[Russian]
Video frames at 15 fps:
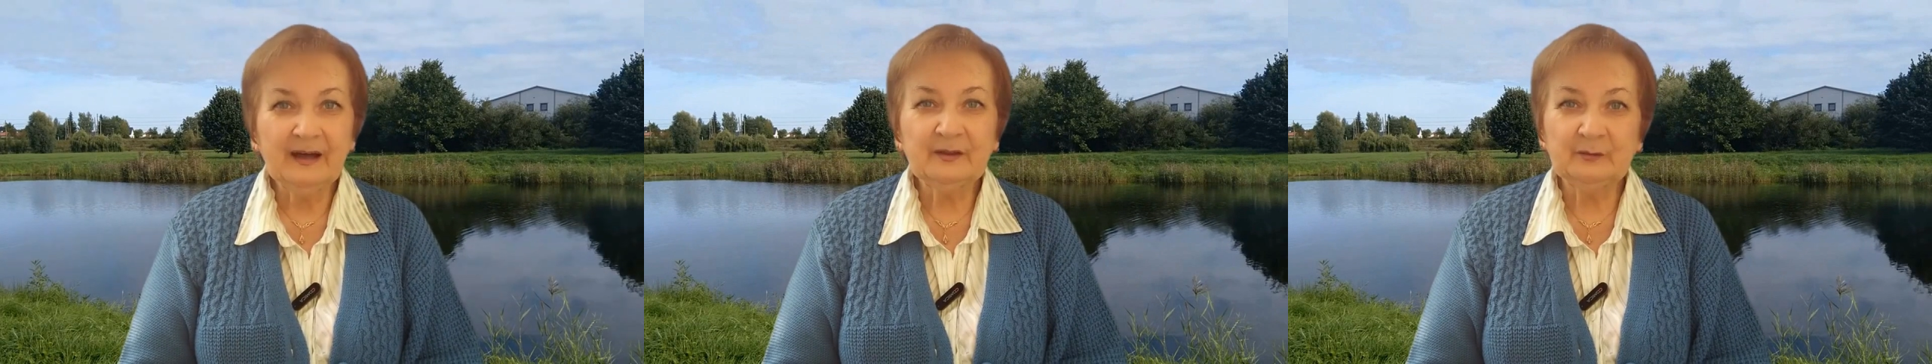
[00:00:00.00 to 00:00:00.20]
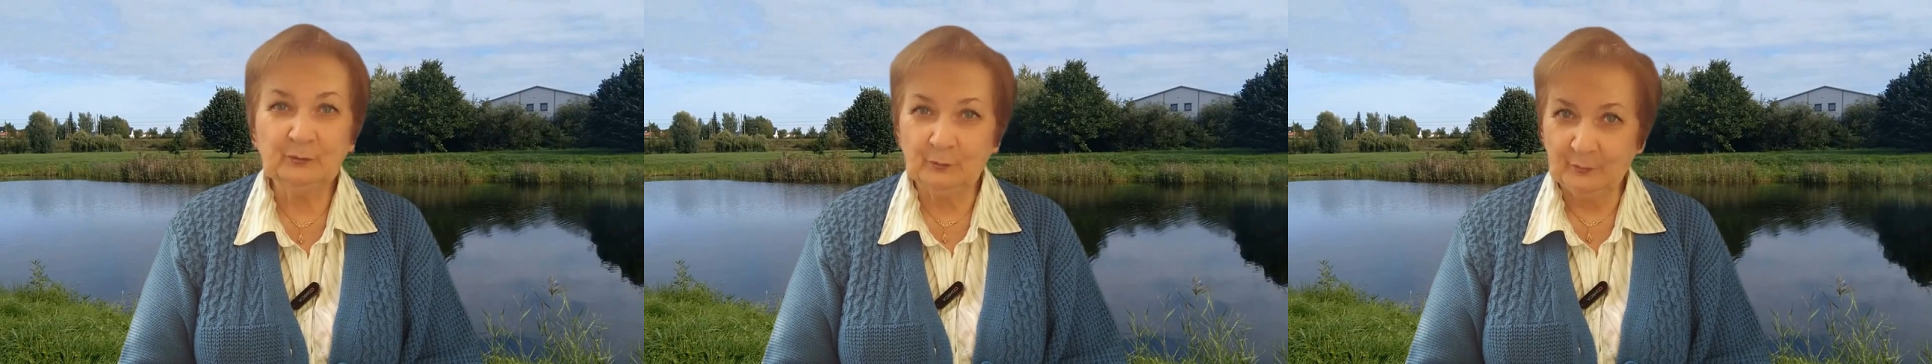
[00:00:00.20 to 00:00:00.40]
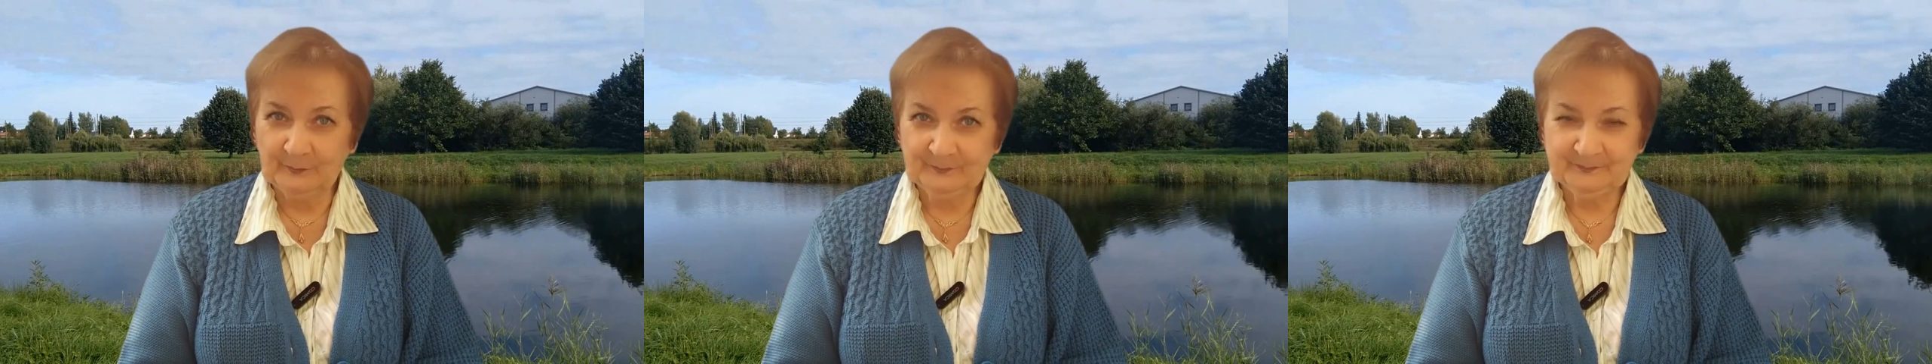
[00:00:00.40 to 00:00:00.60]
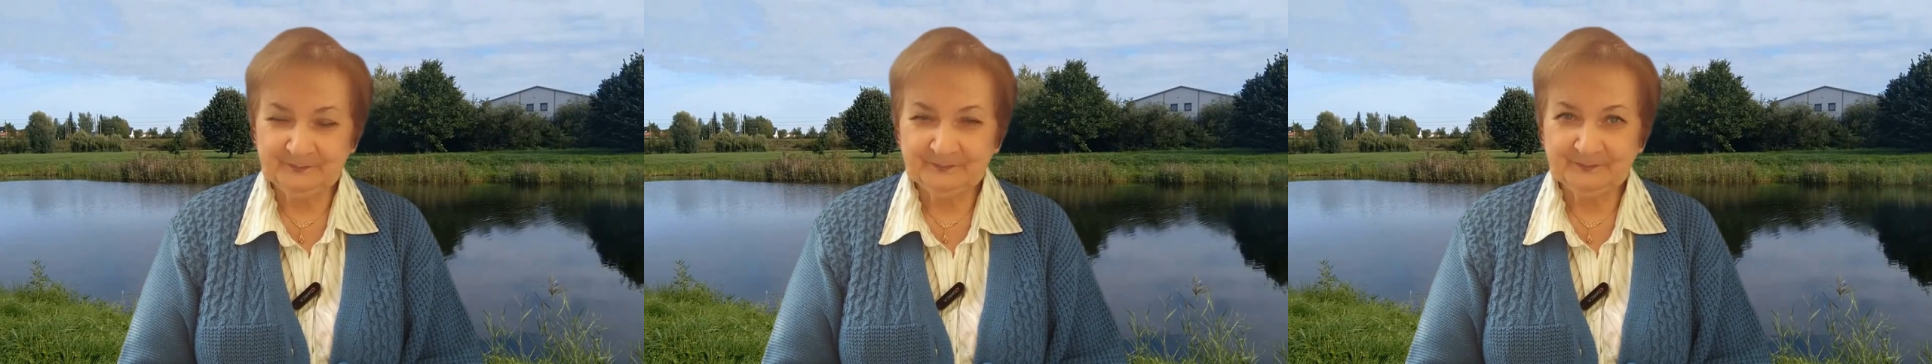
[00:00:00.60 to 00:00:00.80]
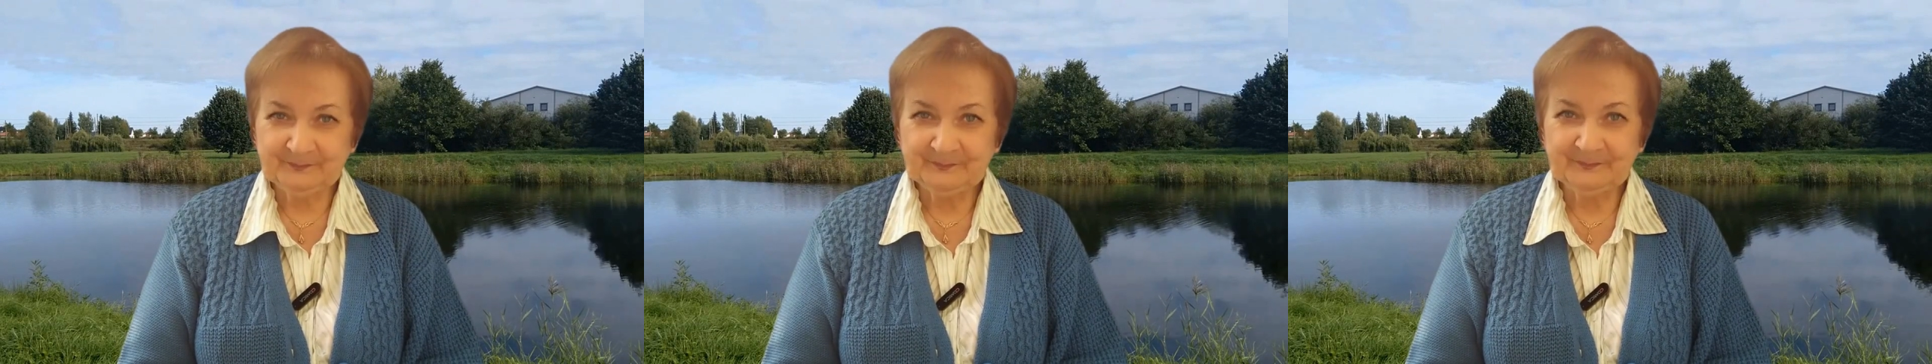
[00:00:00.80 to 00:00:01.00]
Но
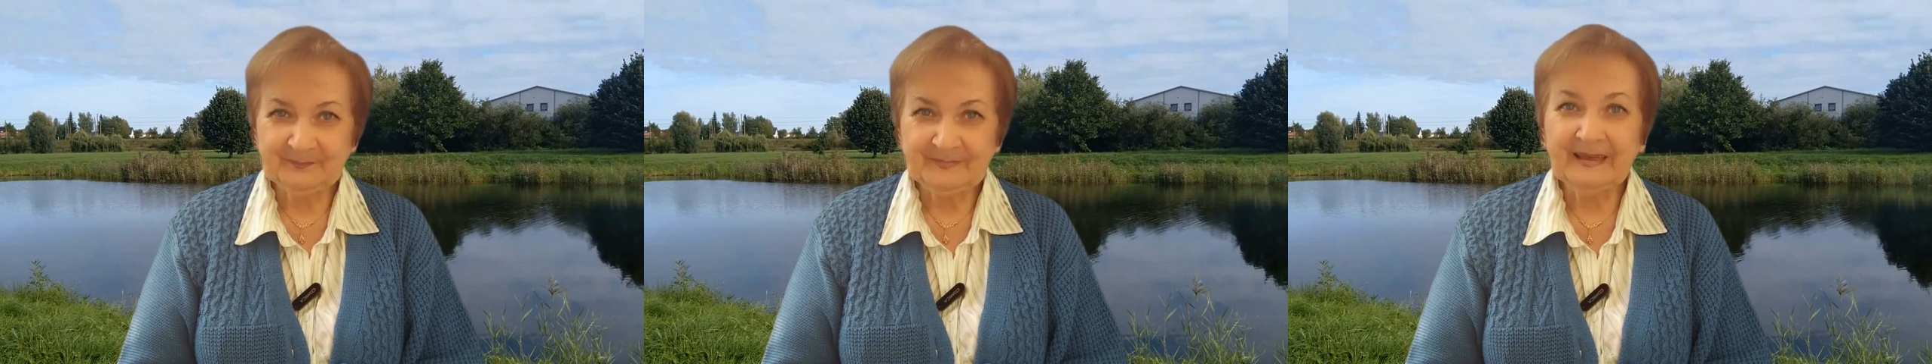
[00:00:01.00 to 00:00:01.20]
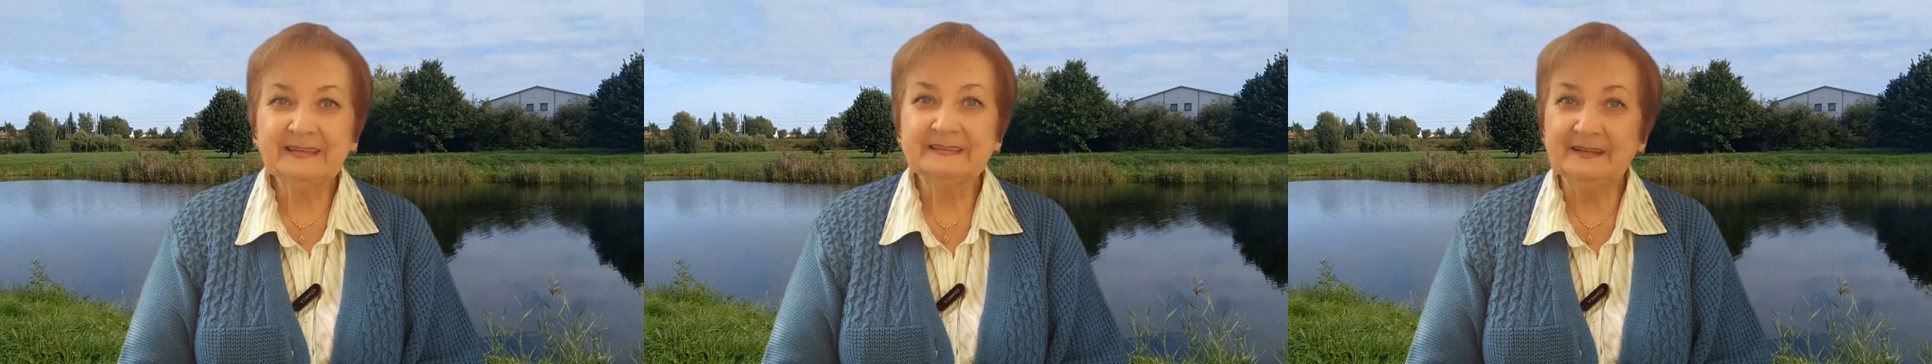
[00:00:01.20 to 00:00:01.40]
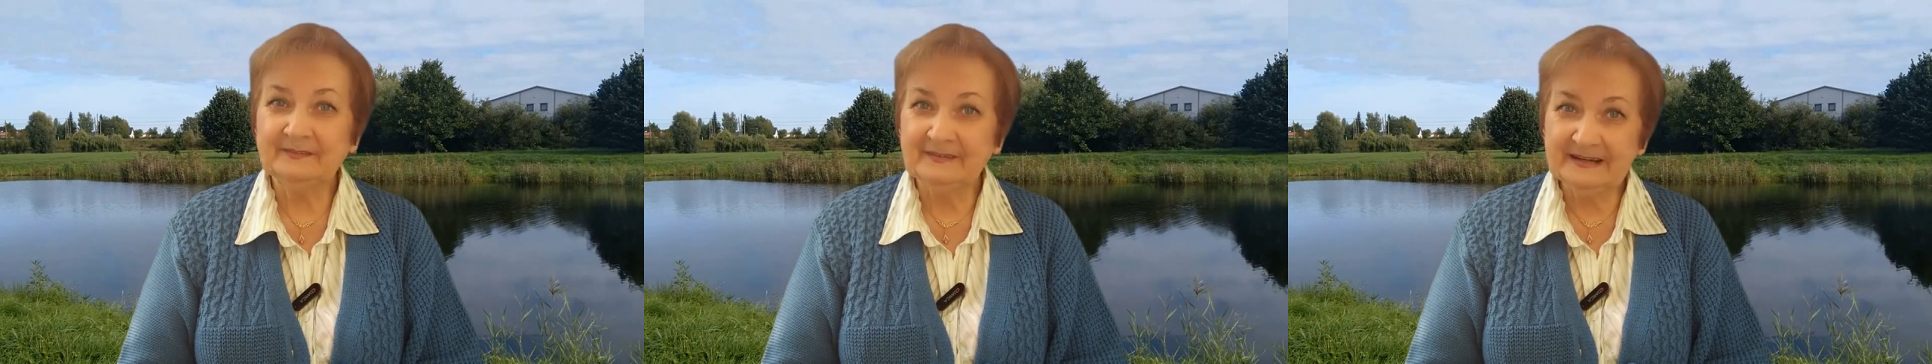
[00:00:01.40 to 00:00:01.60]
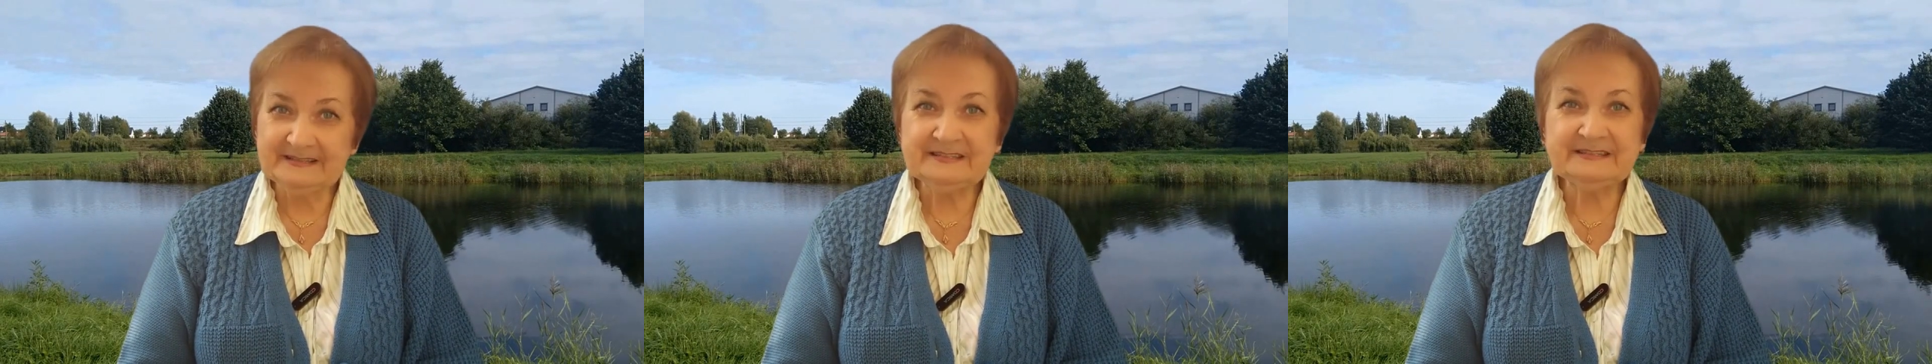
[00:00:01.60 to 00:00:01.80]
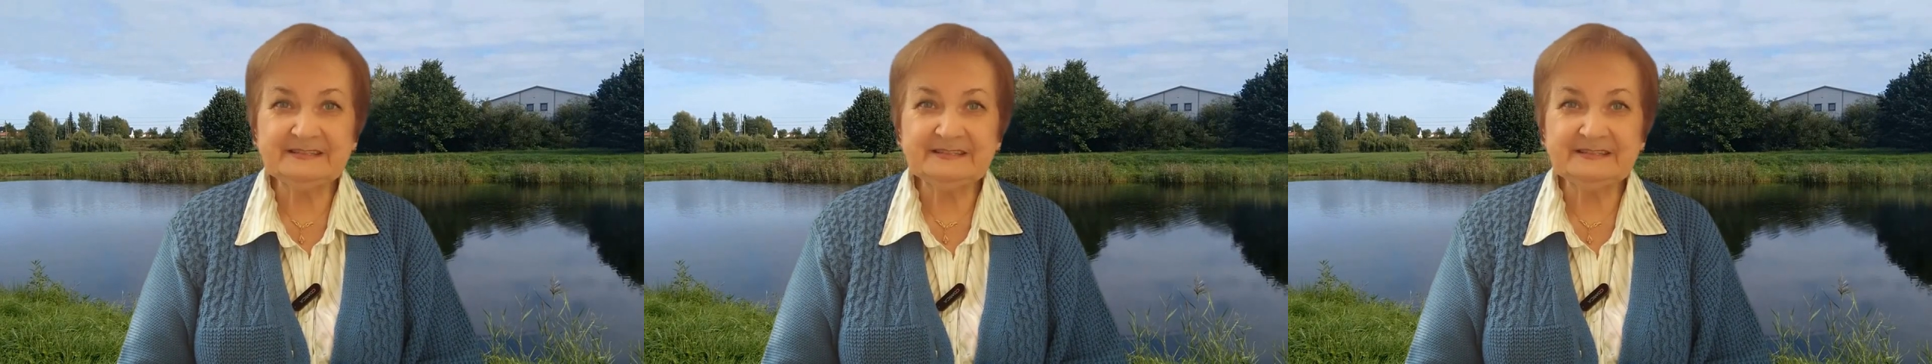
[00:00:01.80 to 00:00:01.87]
давайте